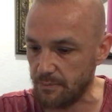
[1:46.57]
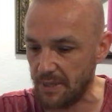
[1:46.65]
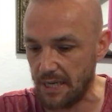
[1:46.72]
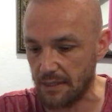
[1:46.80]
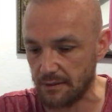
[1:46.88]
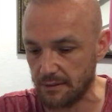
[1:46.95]

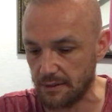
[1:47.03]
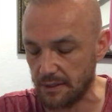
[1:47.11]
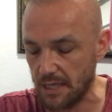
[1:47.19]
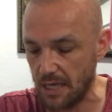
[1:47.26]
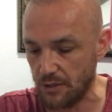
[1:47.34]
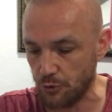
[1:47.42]
Penaltıda
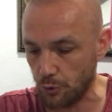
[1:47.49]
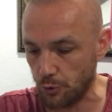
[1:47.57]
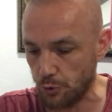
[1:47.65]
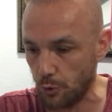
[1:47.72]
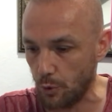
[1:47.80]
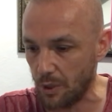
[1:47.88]
da
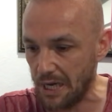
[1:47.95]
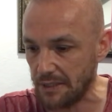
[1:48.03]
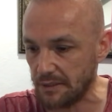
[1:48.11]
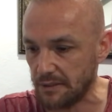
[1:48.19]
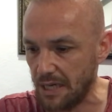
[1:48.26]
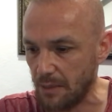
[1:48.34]
çok soğukkanlıydı.